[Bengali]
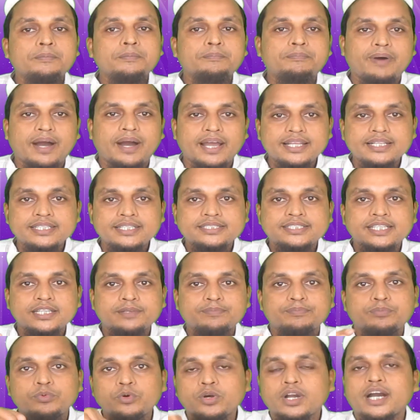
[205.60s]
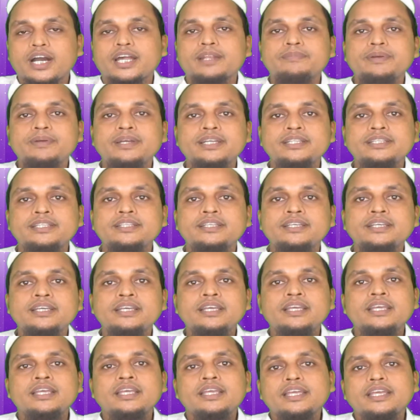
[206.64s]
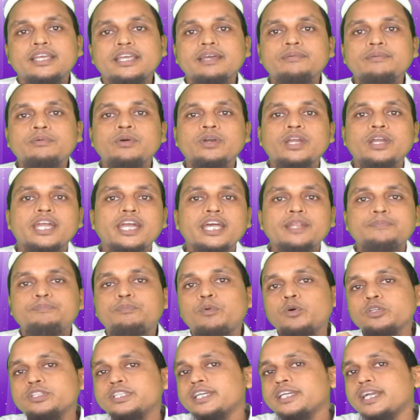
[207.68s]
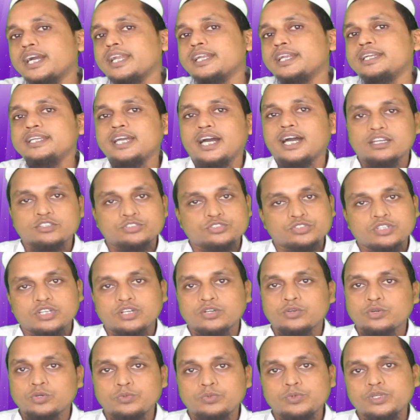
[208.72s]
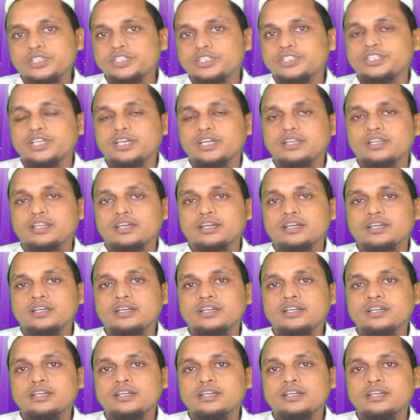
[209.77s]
পাইলসের প্রকারভেদ এবং এর প্রতিকার নিয়ে আলোচনা করব ইনশাল্লাহ